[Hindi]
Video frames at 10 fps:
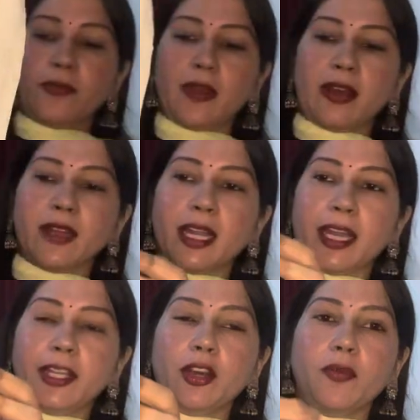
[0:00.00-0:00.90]
फ्लावर
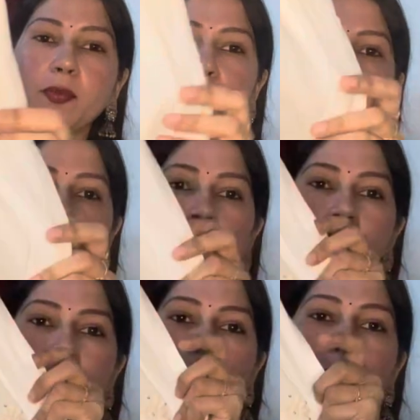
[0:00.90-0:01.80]
काइंड ऑफ
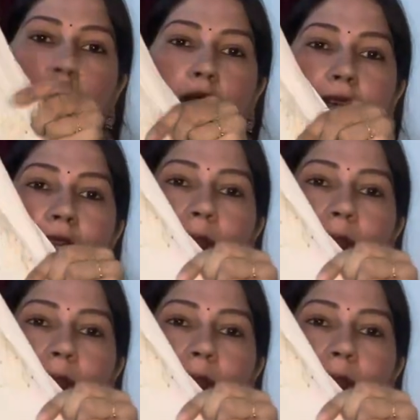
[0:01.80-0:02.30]
एम्ब्रॉयडरी